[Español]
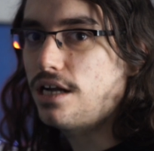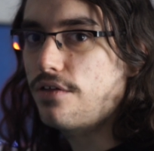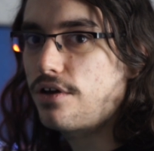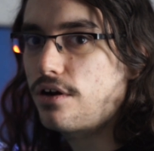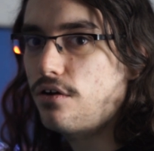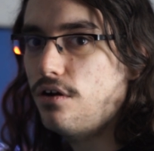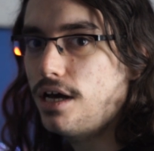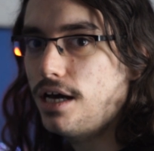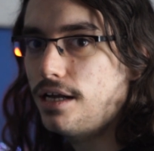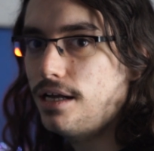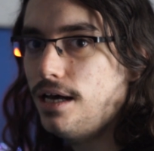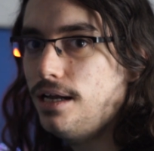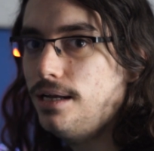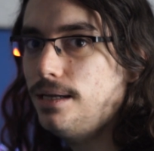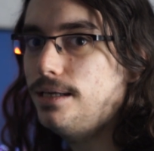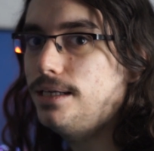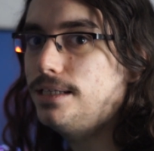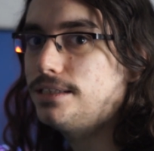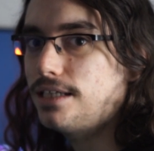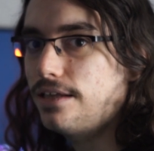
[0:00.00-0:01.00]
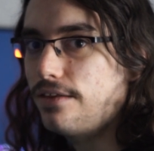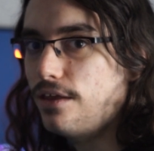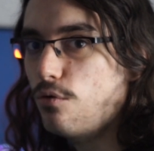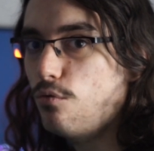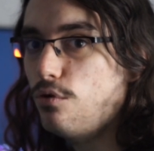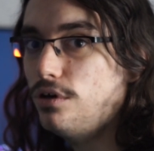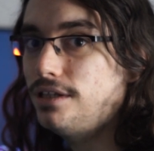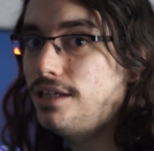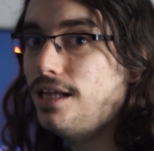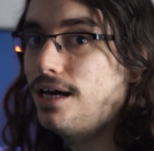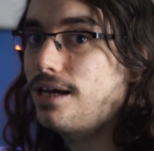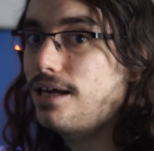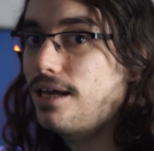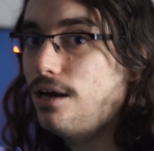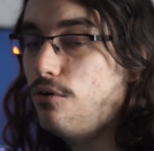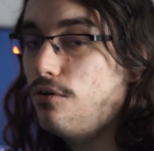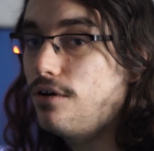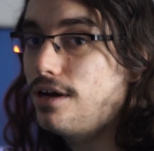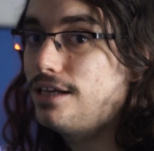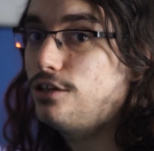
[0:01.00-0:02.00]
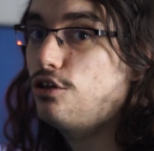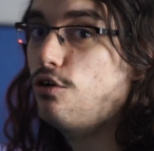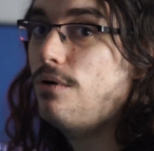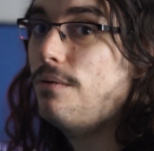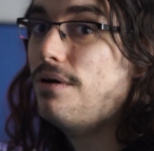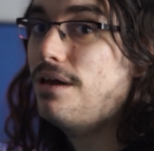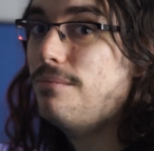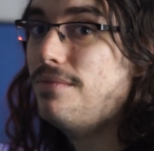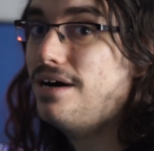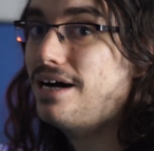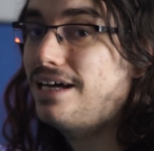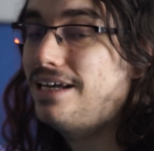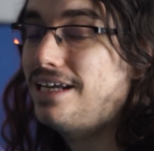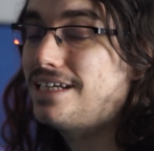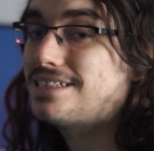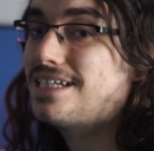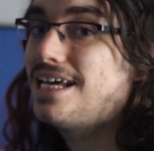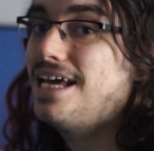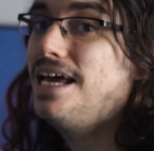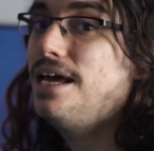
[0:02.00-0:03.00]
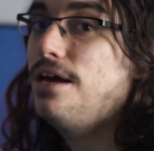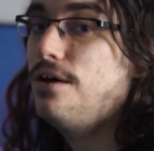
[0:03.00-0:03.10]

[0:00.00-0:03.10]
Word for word: le cerró el canal y se dé cuenta que aunque tomaba imágenes